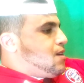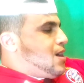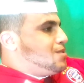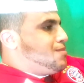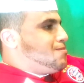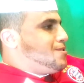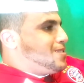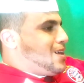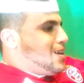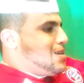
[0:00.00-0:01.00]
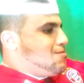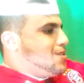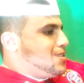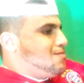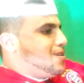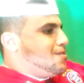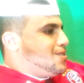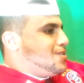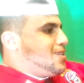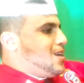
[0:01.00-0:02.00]
اش من منتخب ولا زمر
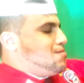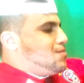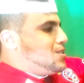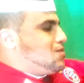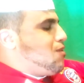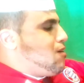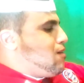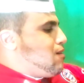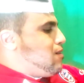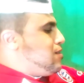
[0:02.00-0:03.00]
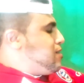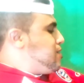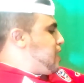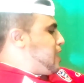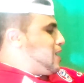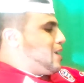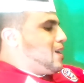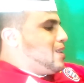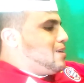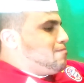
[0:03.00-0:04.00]
ولا سيدي حمص طفو الله
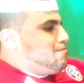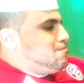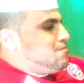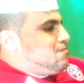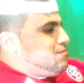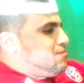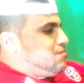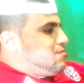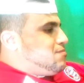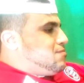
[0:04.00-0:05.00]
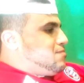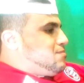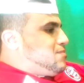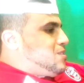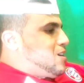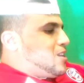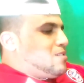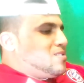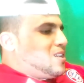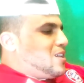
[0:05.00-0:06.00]
يلقى عليهم واحد
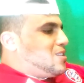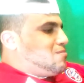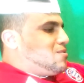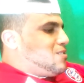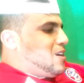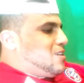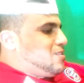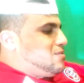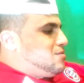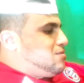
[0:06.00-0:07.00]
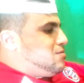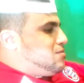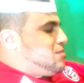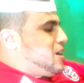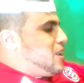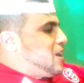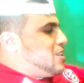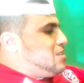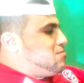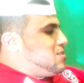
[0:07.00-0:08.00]
يمشي يخدم كاع خليه
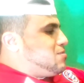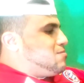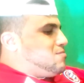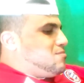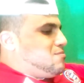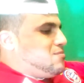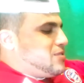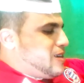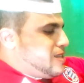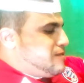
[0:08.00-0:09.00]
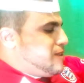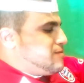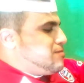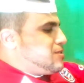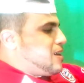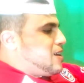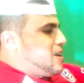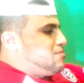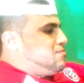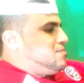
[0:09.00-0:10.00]
يخدم قاعد نتفرج في
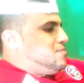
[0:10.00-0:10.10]
المنتخب